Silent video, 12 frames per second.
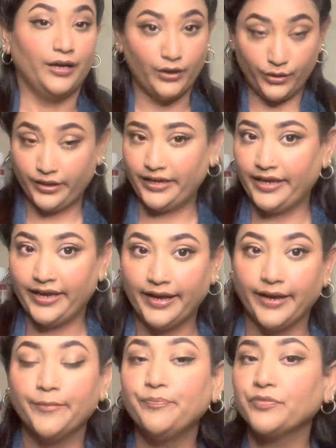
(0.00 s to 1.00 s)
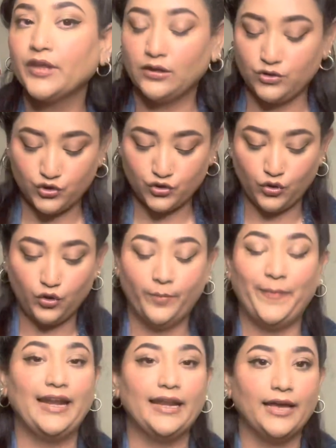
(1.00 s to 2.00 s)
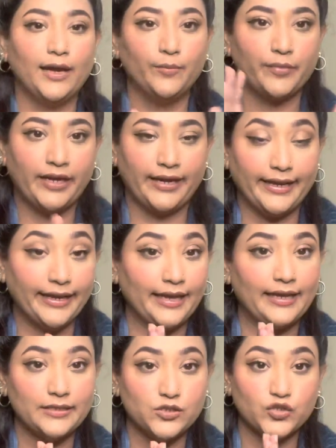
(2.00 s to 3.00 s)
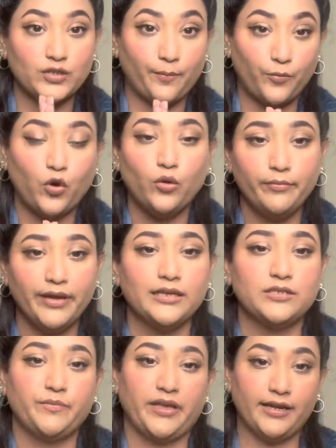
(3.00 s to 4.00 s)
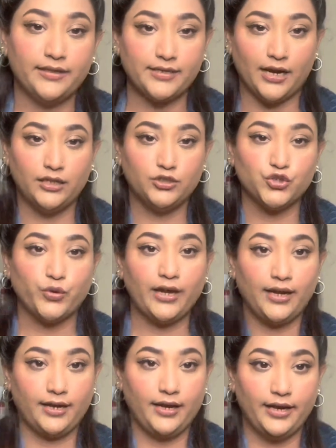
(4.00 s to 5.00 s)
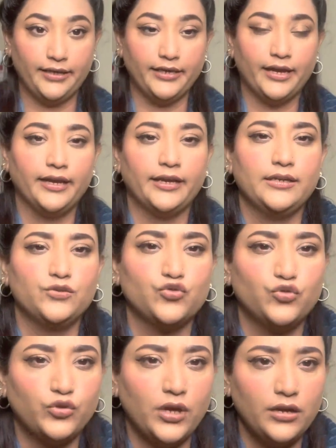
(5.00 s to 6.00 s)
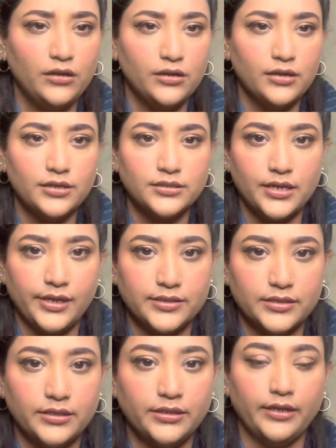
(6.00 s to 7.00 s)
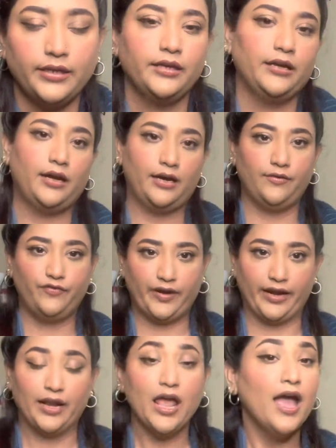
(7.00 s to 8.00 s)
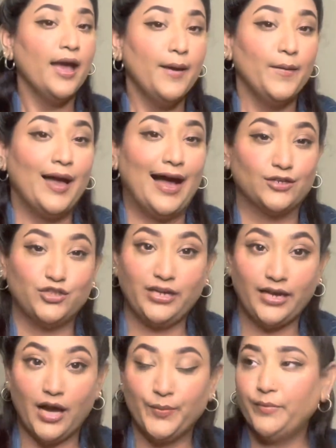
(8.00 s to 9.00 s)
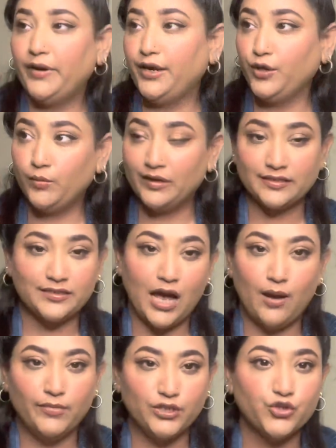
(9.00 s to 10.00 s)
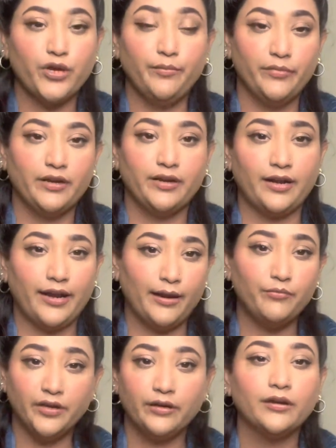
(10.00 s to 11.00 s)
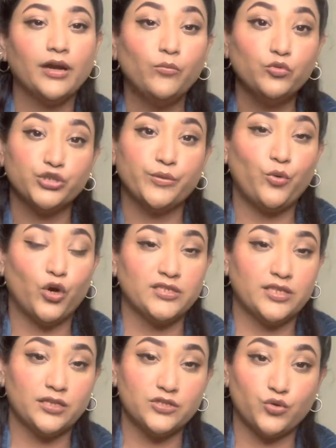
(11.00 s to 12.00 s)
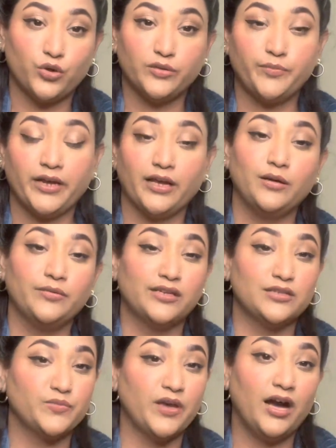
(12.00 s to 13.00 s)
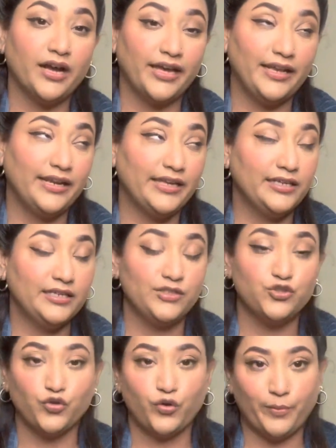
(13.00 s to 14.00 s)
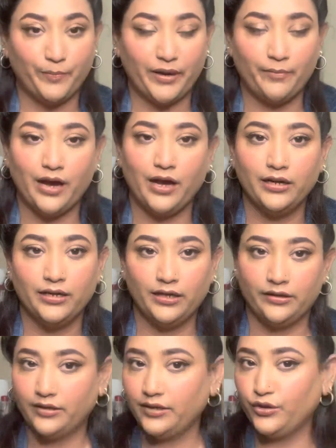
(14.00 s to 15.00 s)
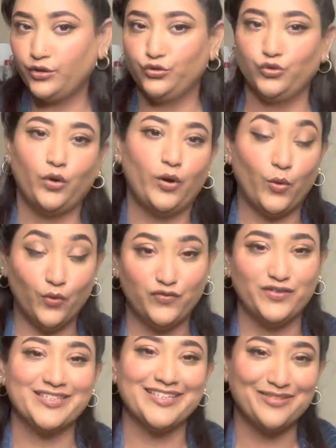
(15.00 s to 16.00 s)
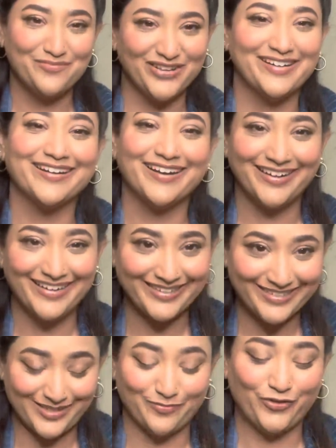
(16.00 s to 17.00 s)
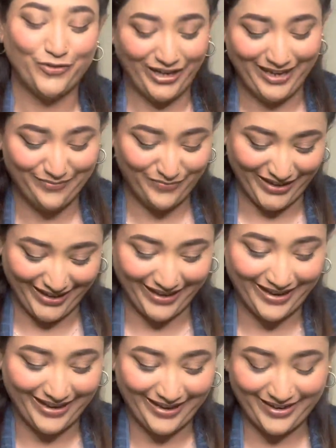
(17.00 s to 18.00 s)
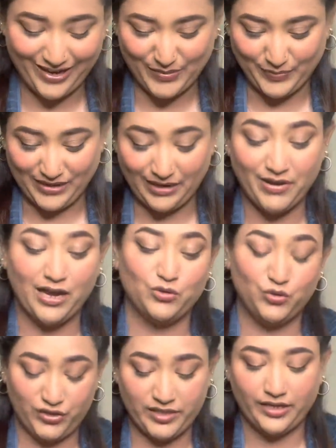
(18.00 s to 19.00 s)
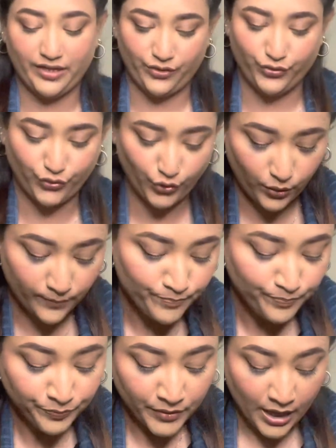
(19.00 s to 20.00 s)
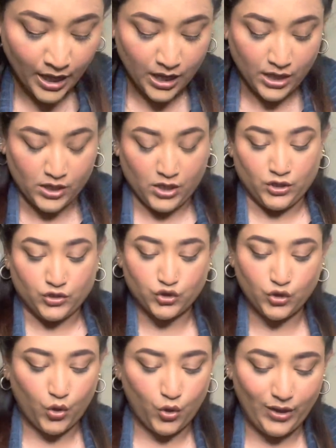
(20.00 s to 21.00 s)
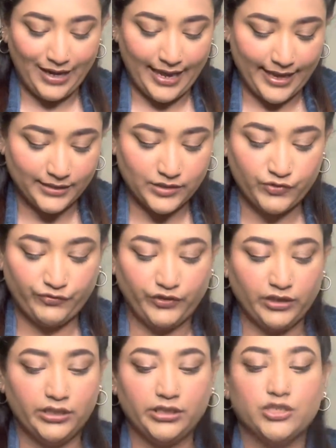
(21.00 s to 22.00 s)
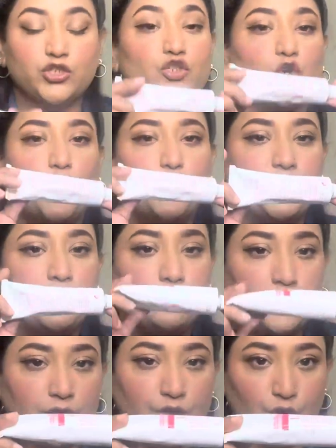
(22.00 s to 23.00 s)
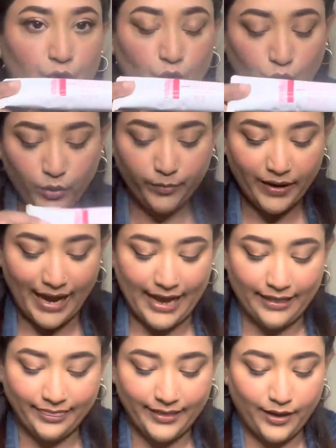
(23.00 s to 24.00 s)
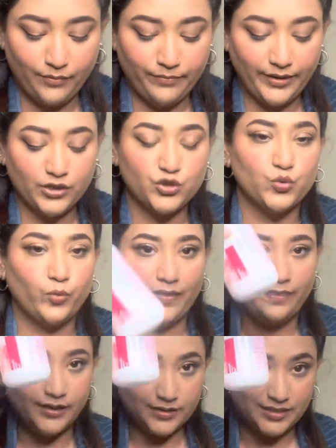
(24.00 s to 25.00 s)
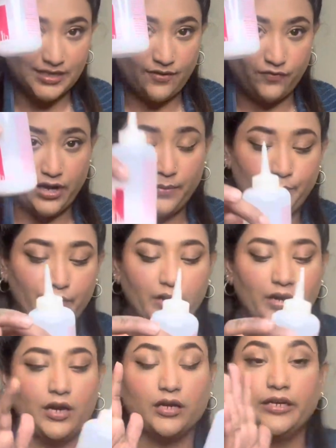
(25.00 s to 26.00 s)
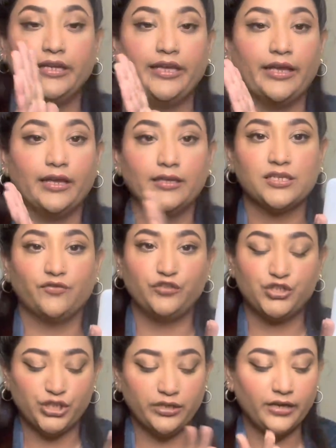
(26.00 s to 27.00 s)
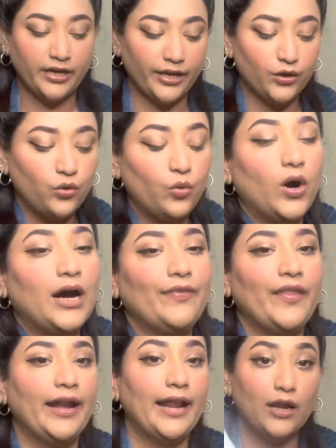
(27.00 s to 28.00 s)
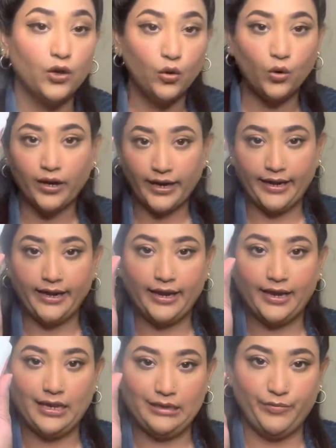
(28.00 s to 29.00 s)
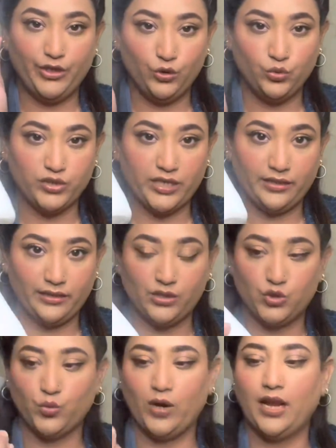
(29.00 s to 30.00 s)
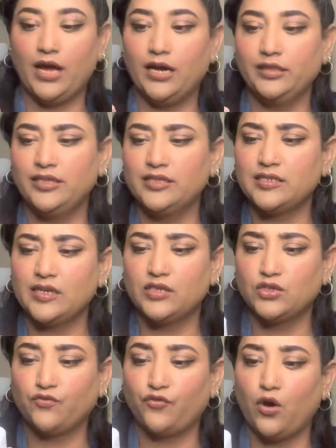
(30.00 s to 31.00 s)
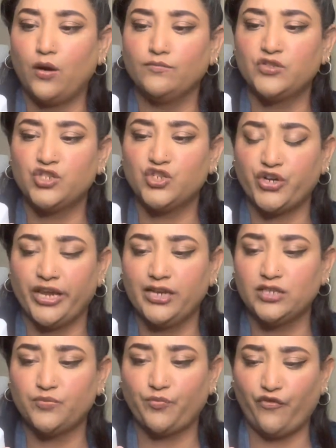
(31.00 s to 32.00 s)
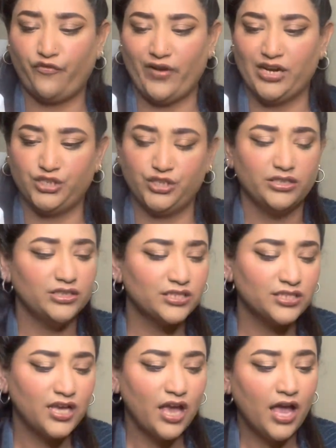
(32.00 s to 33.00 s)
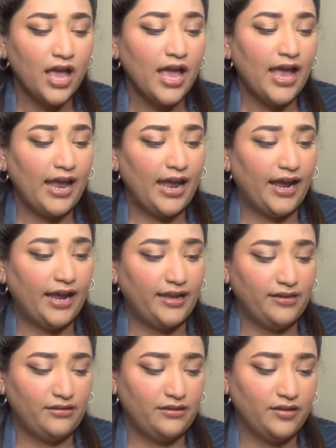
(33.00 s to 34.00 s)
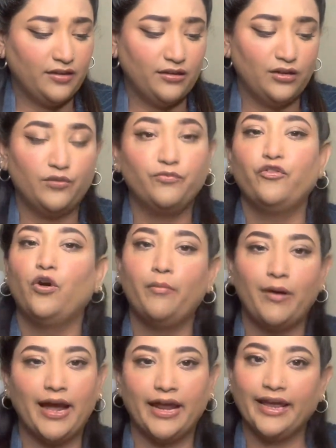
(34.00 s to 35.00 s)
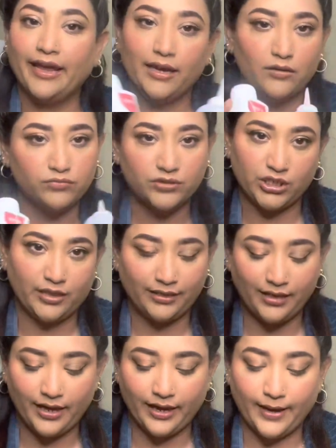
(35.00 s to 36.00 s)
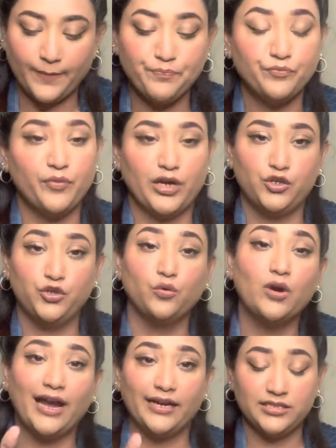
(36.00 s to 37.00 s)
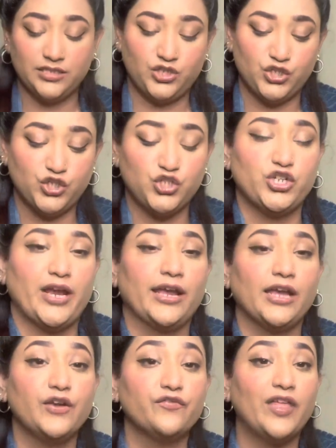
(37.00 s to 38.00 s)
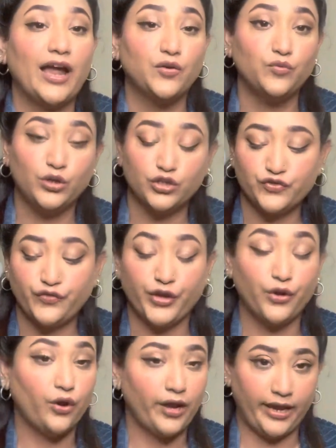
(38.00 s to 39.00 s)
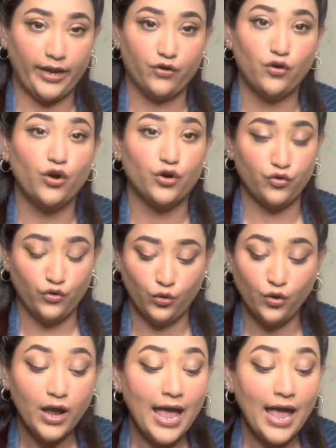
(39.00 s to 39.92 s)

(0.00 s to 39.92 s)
ओके सो so, पहले हम करेंगे इस सबको मिक्स मैंने टाल जो है लगा लिया है इसको हल्का सा ऐसे करें फाइन ah, एक्चुअली यहाँ पे बैठी हूँ बिकॉज सामने जो है मिरर है मिरर का मुझे बहुत ज़्यादा ज़रूरत पड़ेगा बिकॉज मैं अकेले ही जो अपने बाल कलर कर रही हूँ तो ऑब्वियसली मिरर का सबको नीड पड़ेगा ही अगर आप अपने बाल खुद से कर रहे हो तो so let's first open the tube and then mix with this developer agar ye sufficient nahi hua then i'll go ahead and i'll be using this wala this is from streaks professionals and uh, for my hair chalta hai but you guys just check if that works for your hair or no